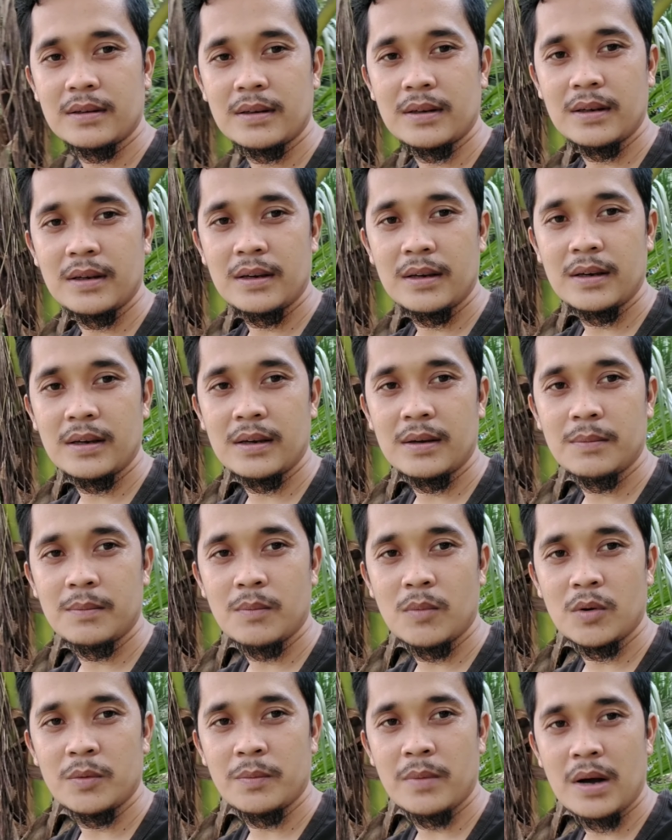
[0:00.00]
oke
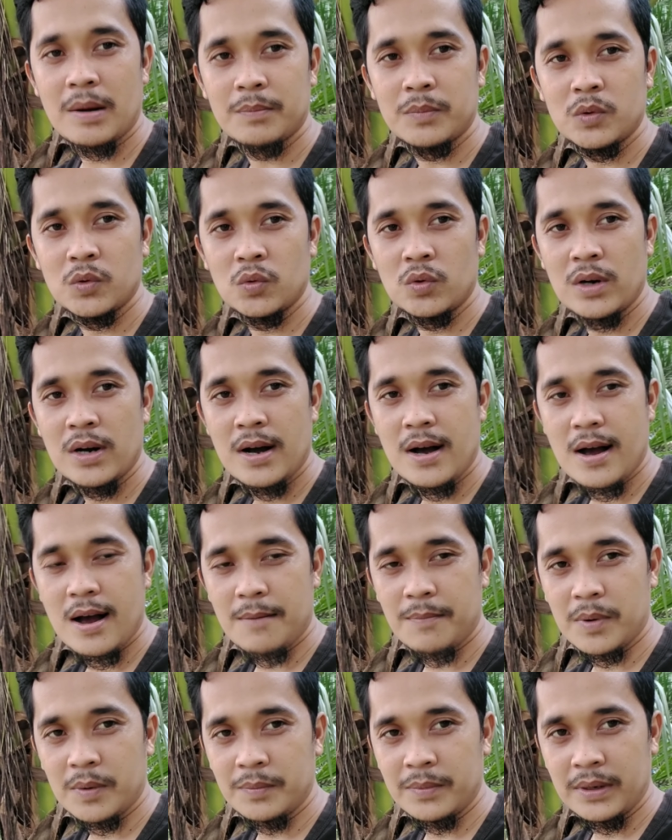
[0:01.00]
mohon maaf juga
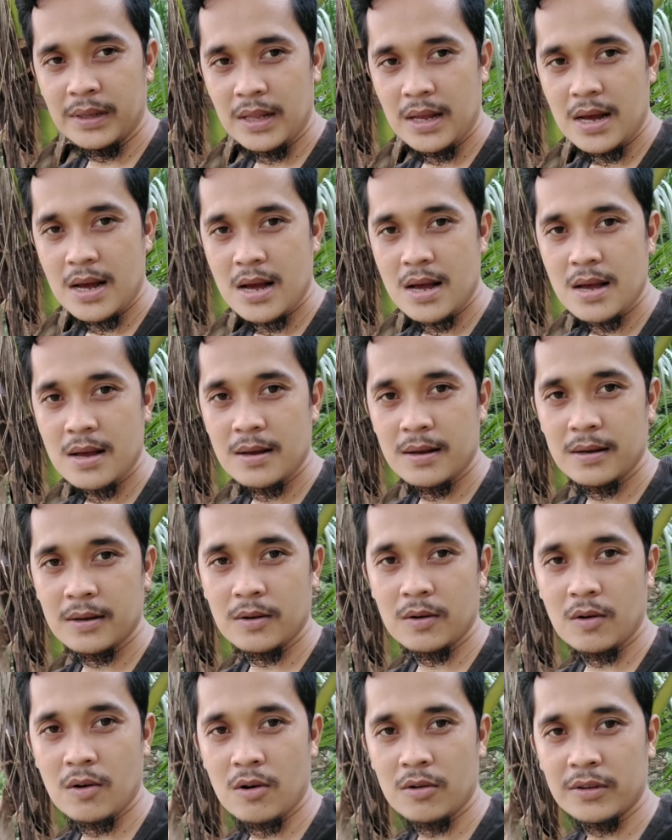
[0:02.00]
apabila
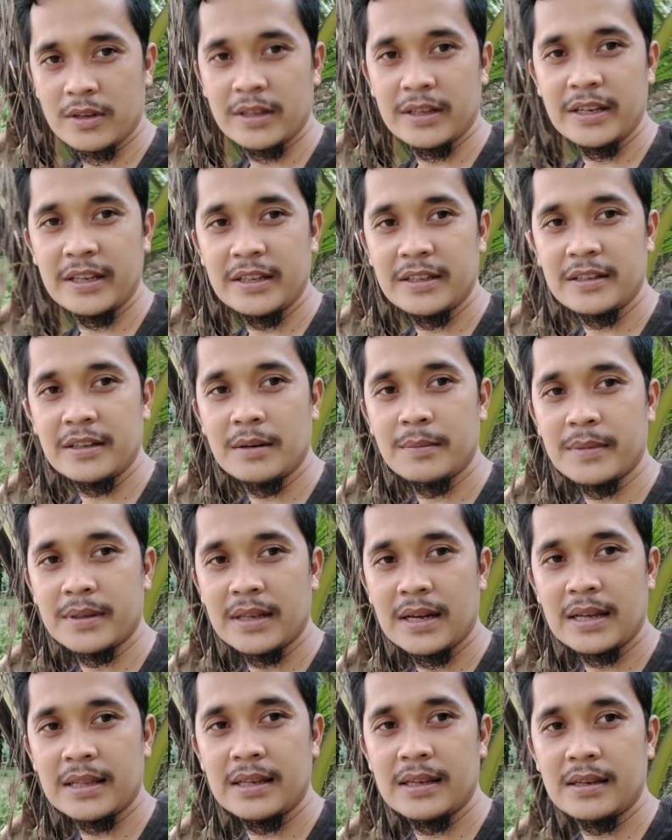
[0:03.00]
konten ini tidak
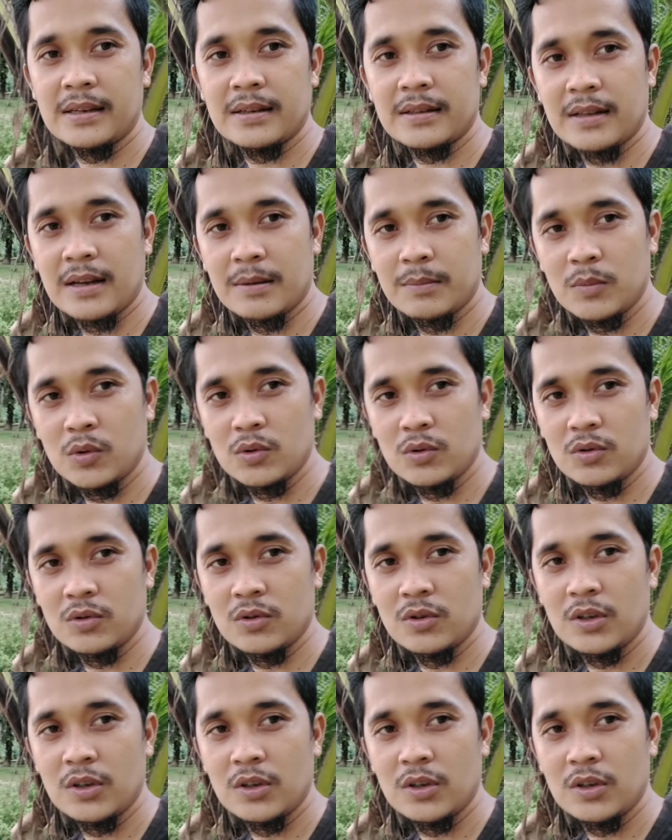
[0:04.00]
menarik namun